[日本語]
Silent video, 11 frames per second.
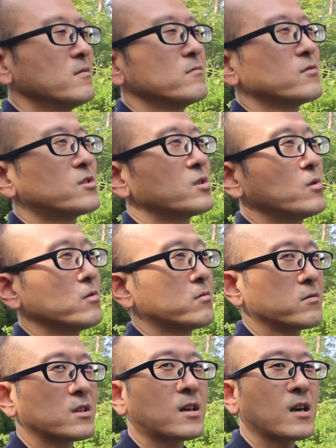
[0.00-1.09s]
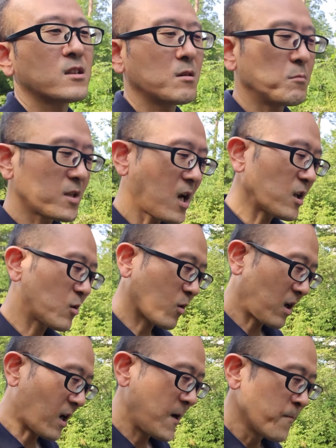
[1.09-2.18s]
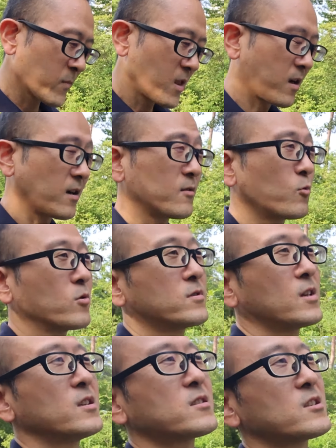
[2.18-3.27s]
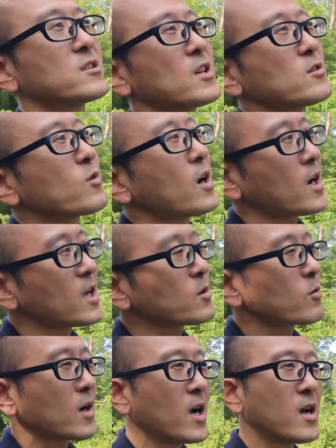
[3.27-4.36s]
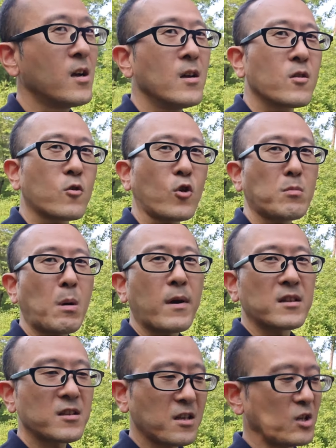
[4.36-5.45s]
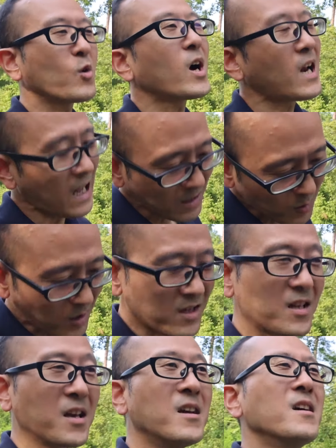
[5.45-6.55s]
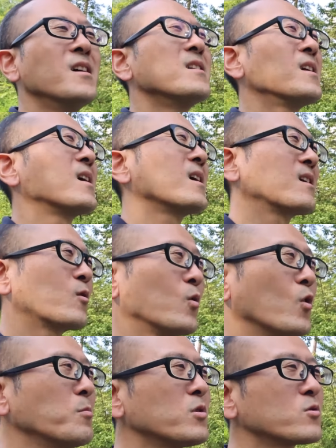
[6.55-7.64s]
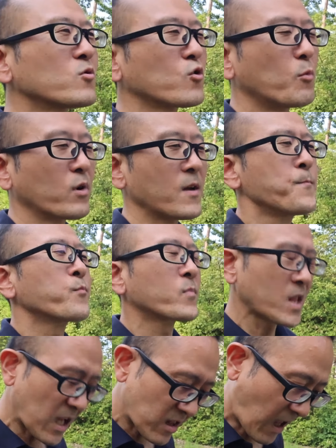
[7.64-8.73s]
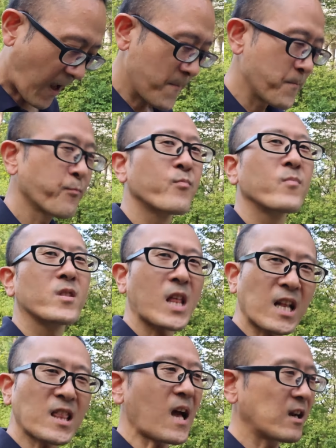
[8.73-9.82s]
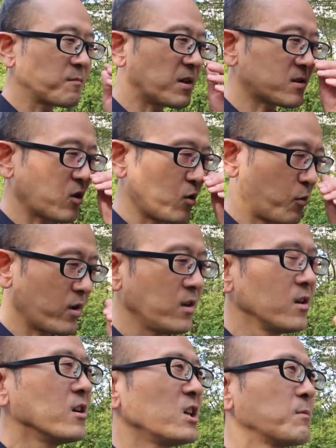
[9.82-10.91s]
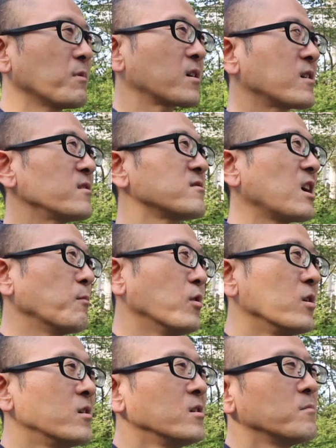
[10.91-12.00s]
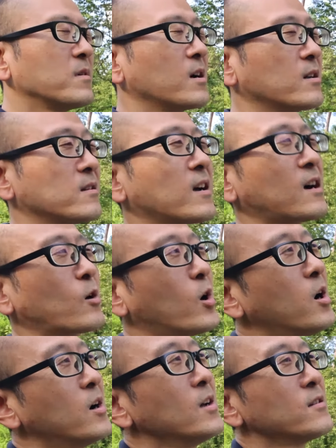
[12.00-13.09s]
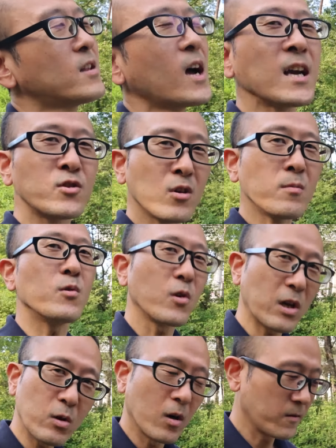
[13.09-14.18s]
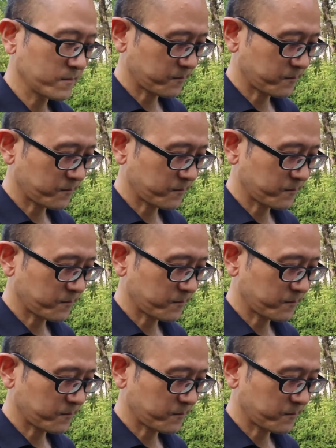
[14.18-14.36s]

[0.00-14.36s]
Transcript: 後ろを振り返ってみたりとかなんかこう前進してるのかなとかこのままやってていいのかなとかってなんかねこう思うこともね多々多々ありますけどもね今現在もまあなんかこう大丈夫俺と